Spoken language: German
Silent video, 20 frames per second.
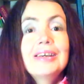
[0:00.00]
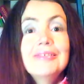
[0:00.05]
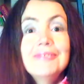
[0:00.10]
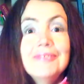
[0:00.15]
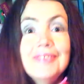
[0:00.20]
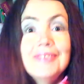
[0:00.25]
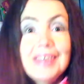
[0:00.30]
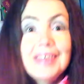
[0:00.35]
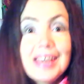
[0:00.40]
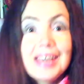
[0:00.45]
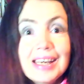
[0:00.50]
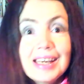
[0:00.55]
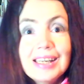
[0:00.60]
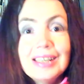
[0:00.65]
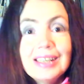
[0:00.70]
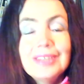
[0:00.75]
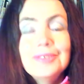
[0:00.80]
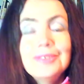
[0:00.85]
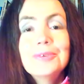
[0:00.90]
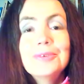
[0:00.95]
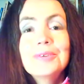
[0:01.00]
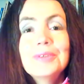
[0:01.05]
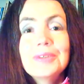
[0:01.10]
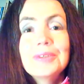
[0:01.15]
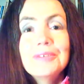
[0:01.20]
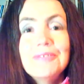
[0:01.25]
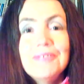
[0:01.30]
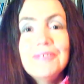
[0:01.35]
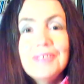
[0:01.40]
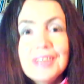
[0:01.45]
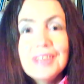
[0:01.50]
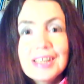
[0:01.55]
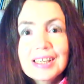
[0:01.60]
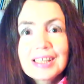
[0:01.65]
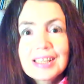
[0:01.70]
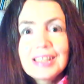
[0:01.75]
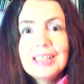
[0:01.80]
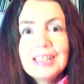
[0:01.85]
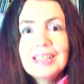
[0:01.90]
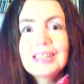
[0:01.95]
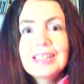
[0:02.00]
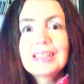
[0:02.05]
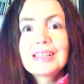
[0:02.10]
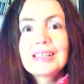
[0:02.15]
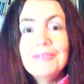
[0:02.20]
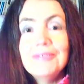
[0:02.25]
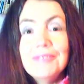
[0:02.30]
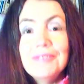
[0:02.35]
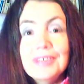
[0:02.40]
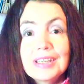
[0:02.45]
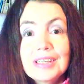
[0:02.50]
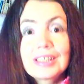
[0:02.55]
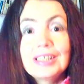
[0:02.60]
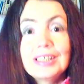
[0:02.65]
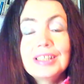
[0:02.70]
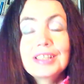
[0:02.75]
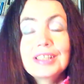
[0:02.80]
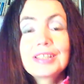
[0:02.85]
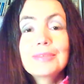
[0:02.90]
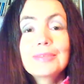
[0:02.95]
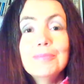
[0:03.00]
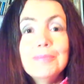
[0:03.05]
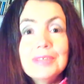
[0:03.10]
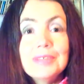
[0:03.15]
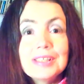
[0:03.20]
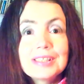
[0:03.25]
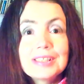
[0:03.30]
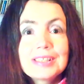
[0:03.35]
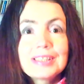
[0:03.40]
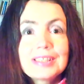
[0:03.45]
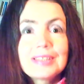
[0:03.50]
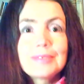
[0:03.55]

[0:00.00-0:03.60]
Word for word: wer du wirklich, wirklich bist.